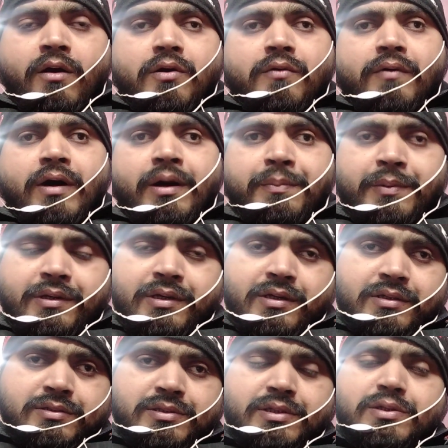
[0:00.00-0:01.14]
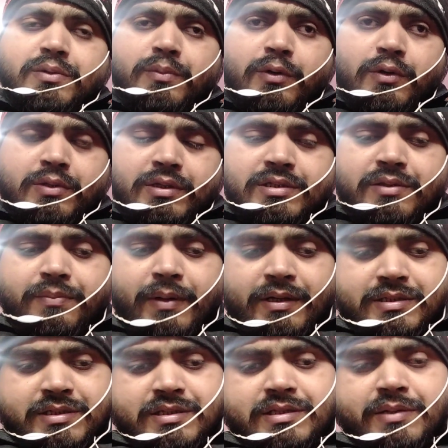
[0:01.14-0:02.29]
और वहाँ पे सचिव महोदय से
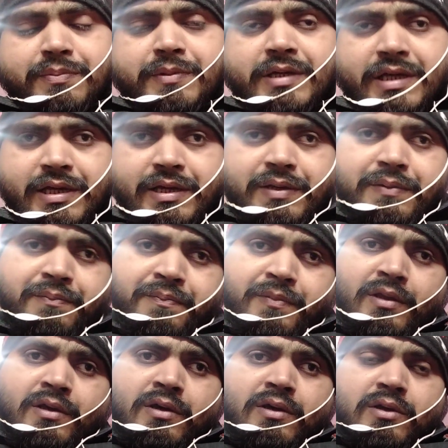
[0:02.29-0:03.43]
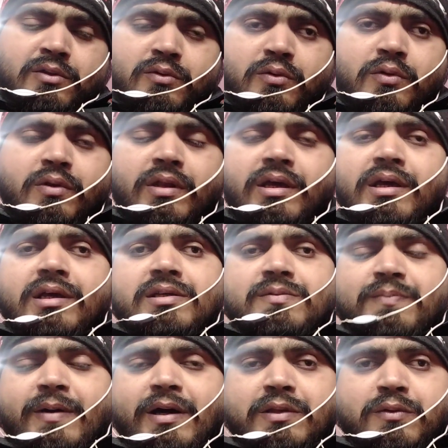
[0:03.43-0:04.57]
बातचीत जब की गई तो उन्होंने इस
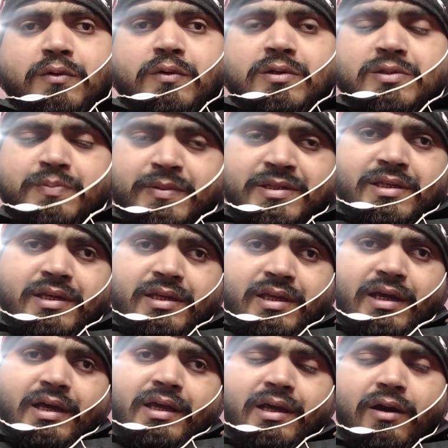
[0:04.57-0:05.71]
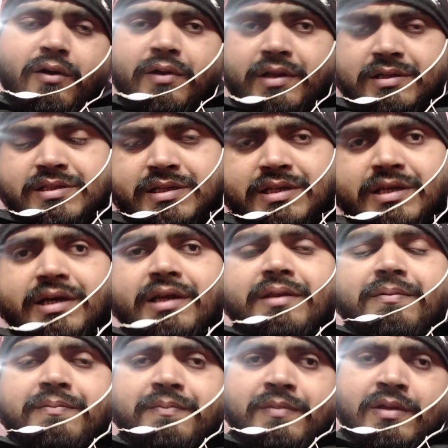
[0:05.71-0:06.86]
बात को स्पष्ट किया है और एक सीनियर
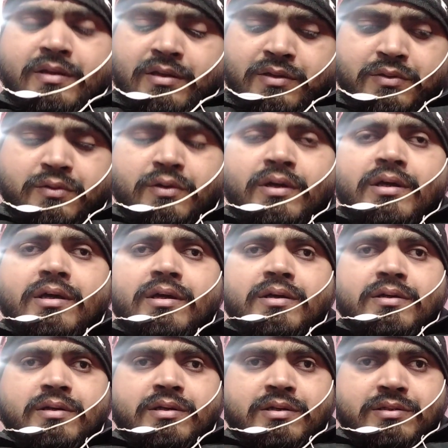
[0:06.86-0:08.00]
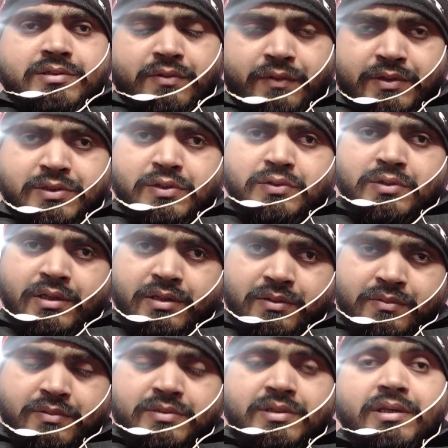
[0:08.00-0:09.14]
जो है श्रीवास्तव सर
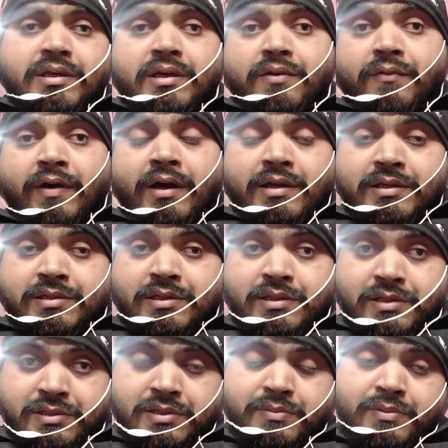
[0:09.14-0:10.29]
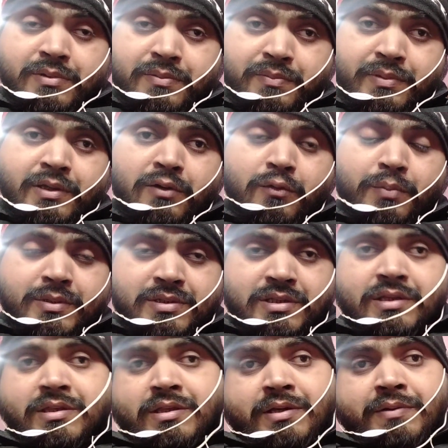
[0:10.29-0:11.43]
सीनियर वहाँ के सदस्य भी
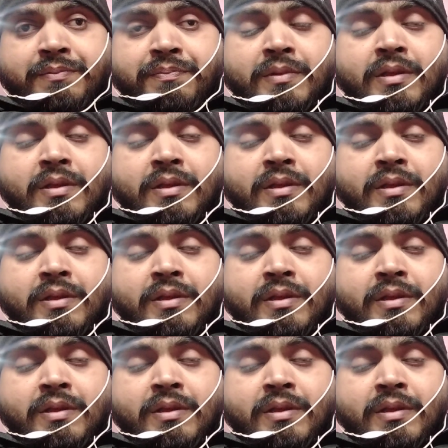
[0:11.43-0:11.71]
उपस्थित थे